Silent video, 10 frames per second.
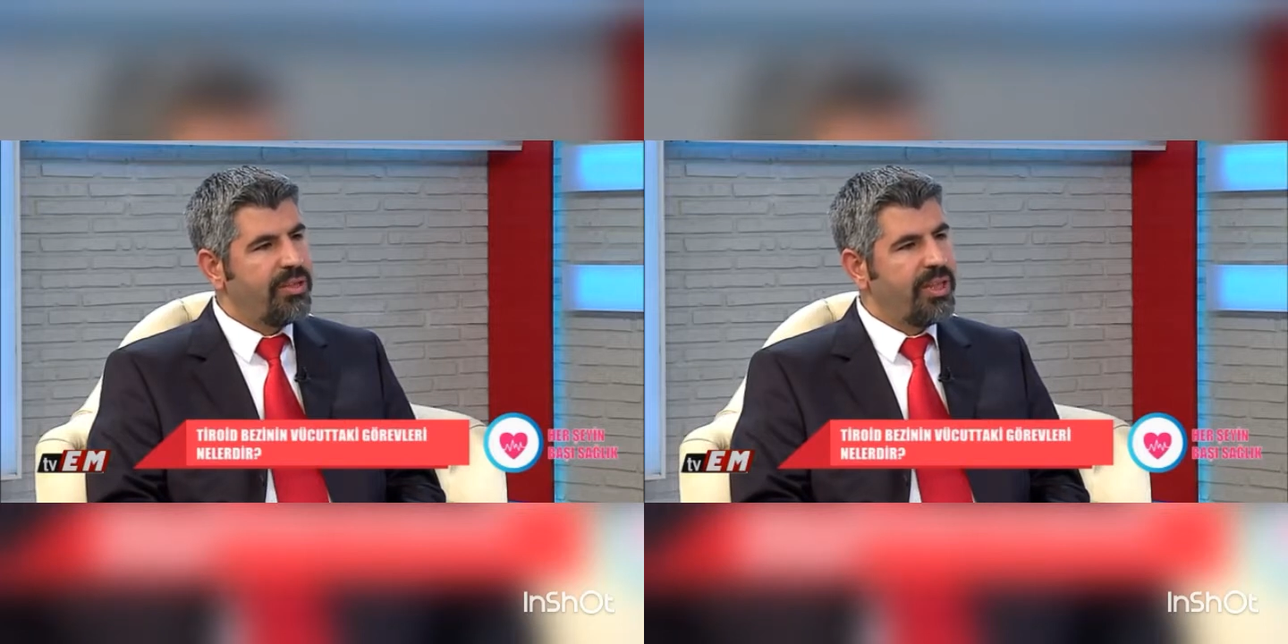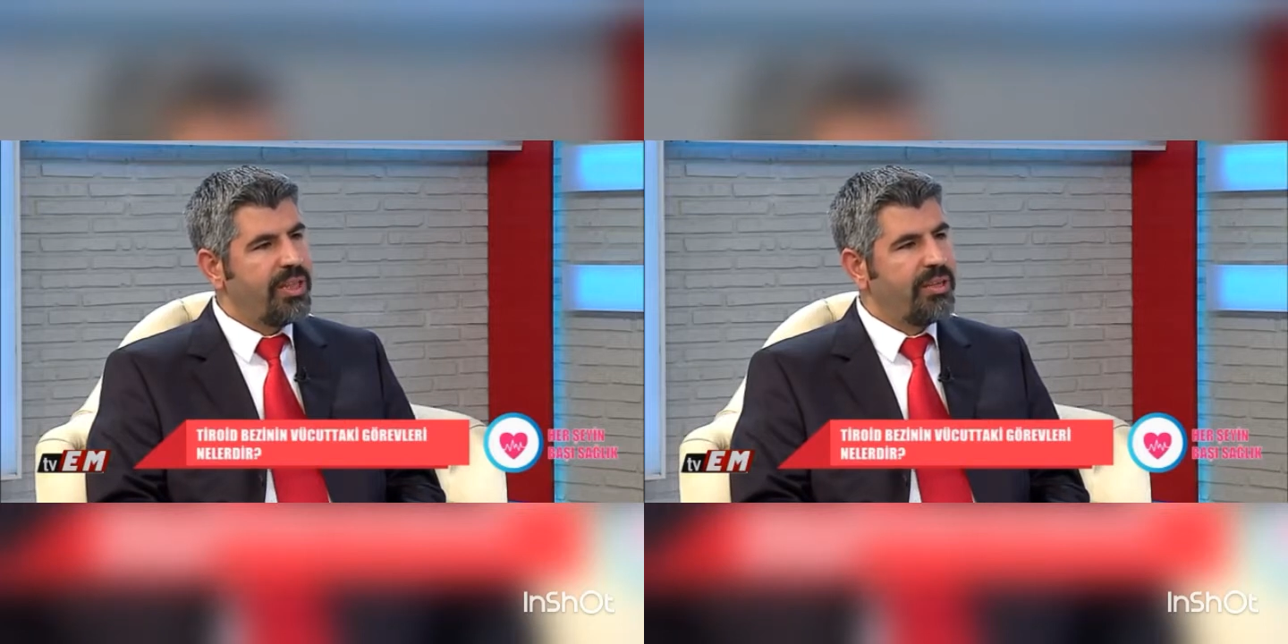
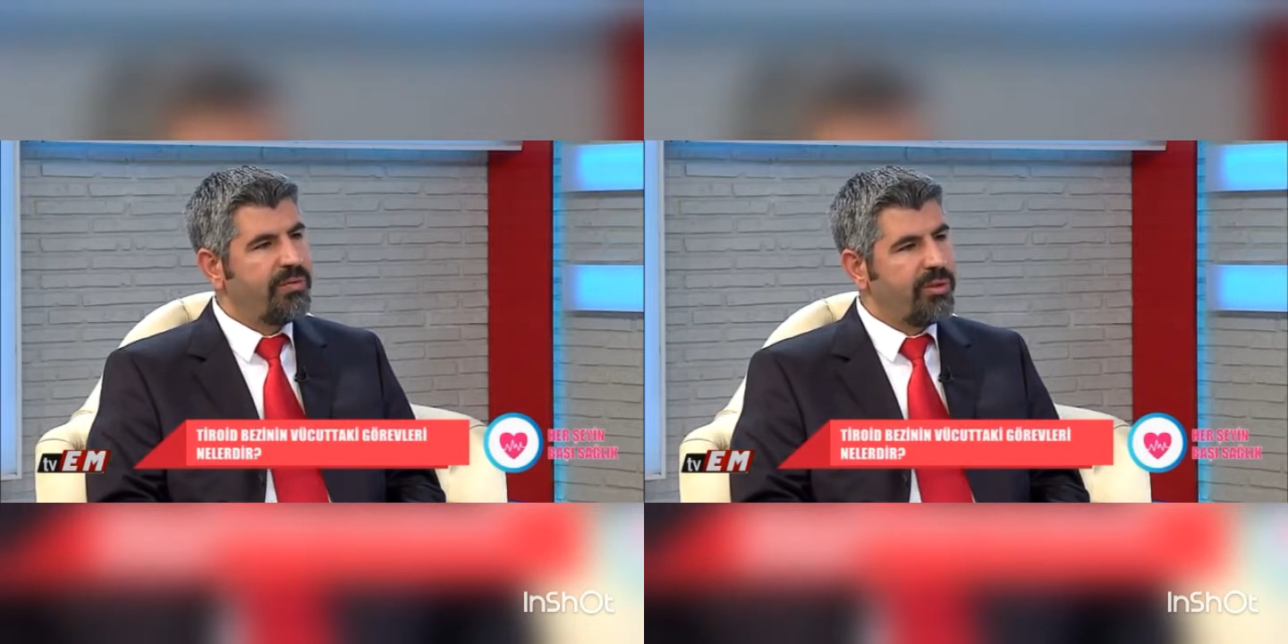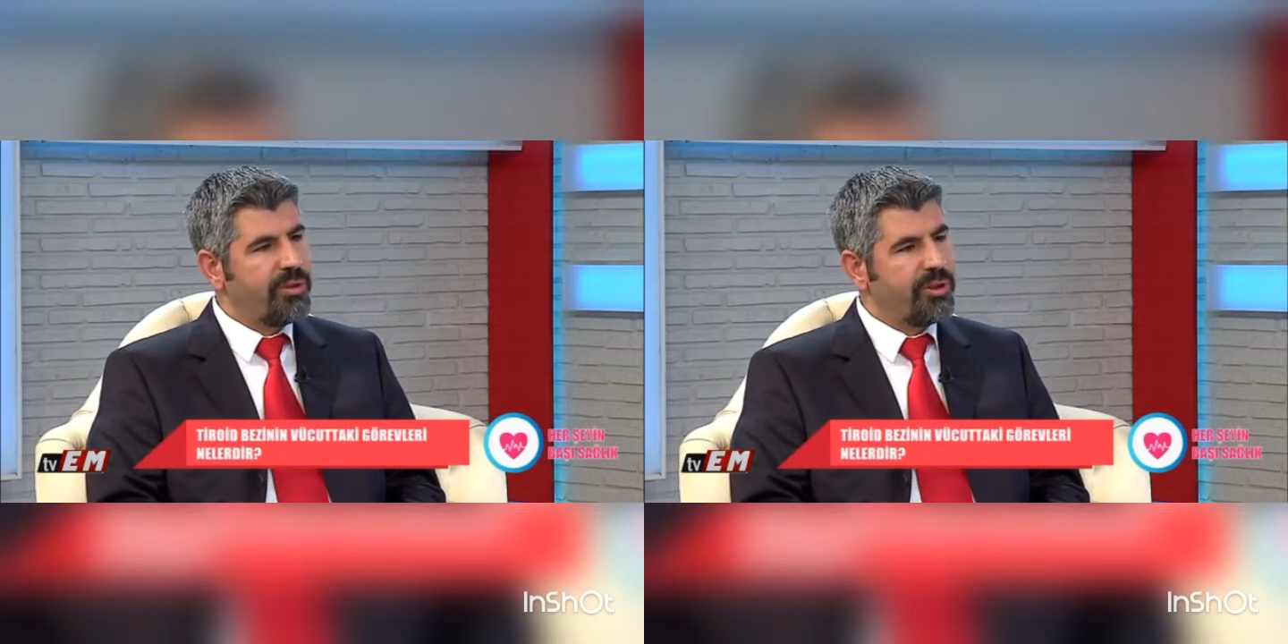Cilt
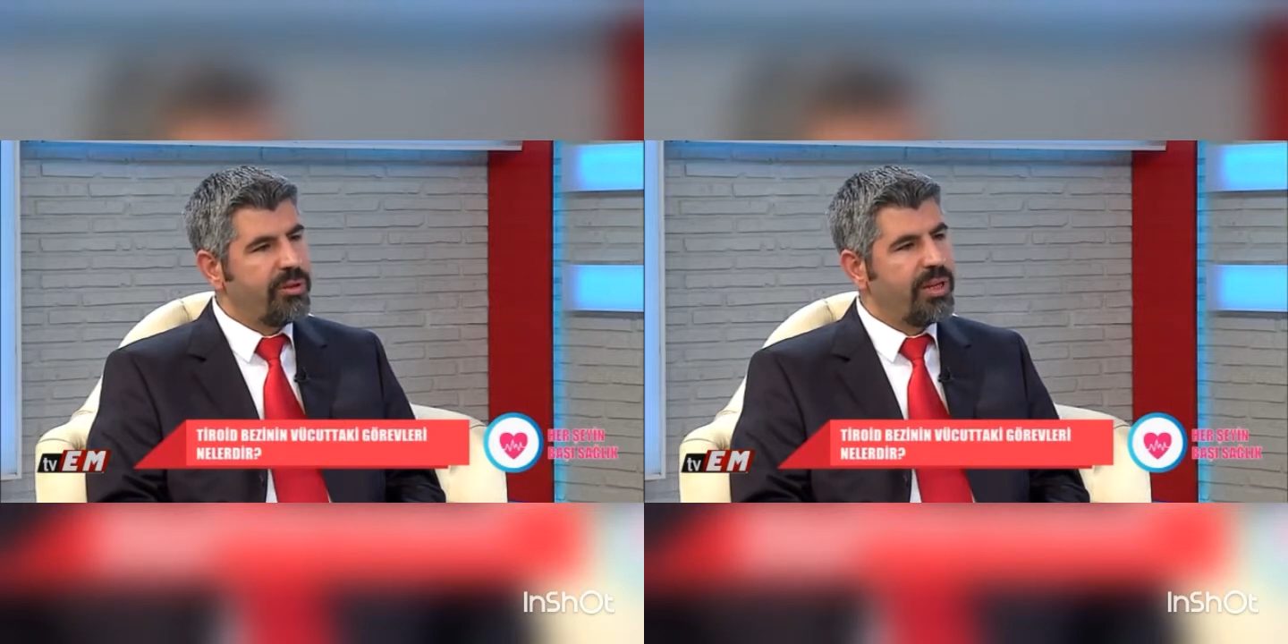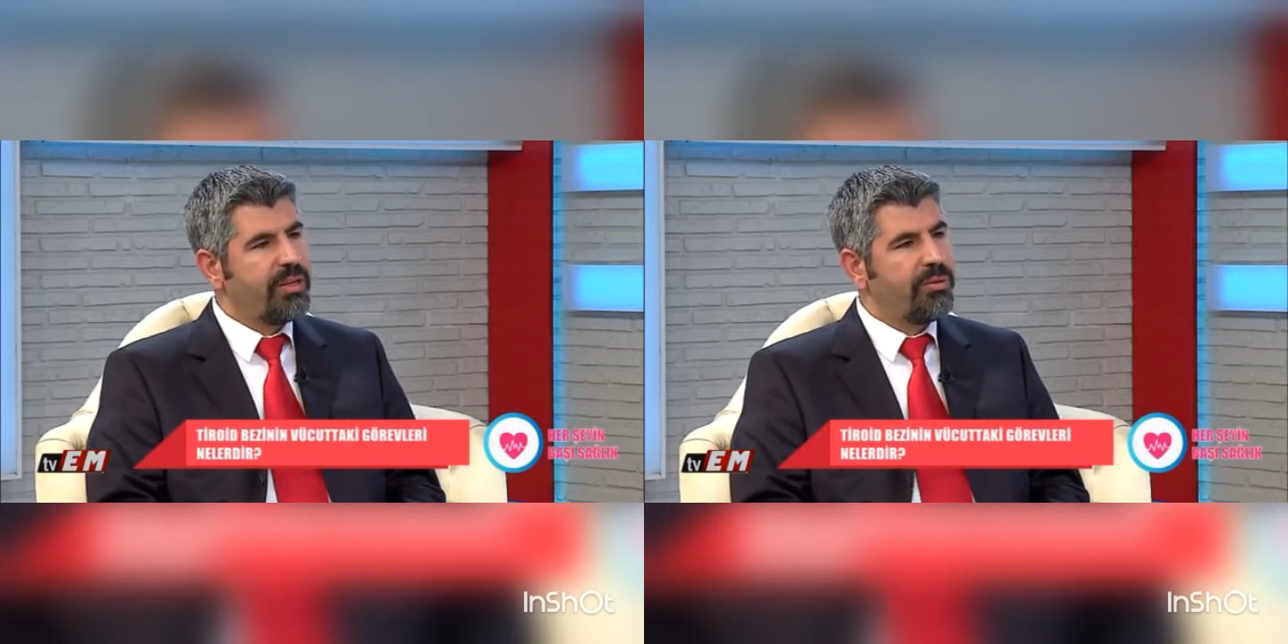
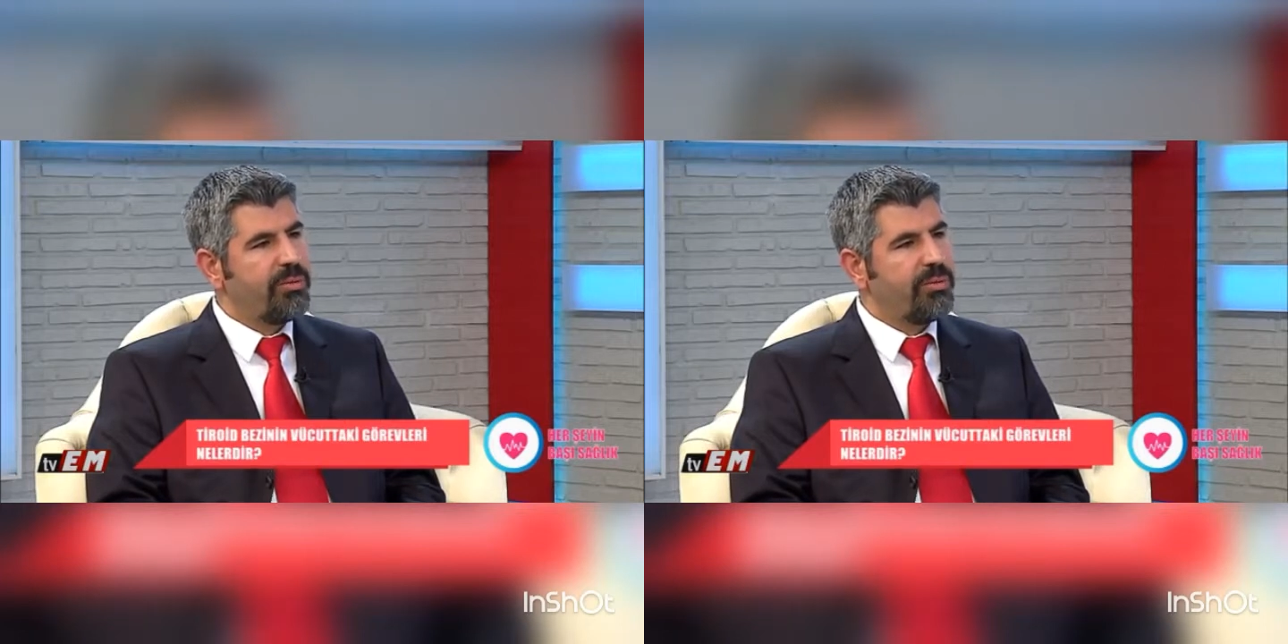fonksiyonlarını